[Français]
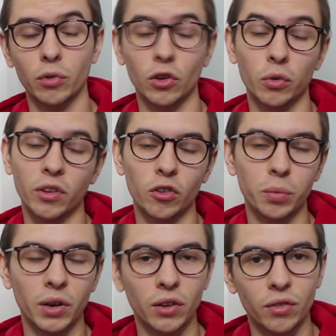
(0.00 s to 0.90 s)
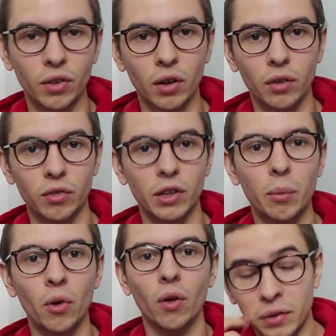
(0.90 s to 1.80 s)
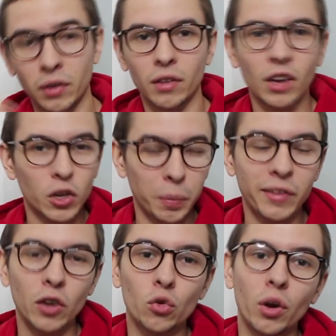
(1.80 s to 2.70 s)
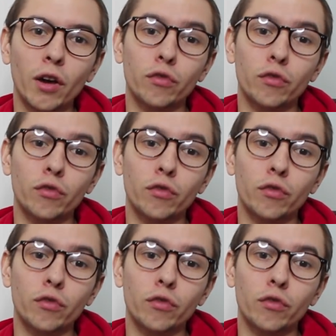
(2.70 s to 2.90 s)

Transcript: bah, ça doit être inspiré de ça, évidemment. Mais c'était très spectaculaire.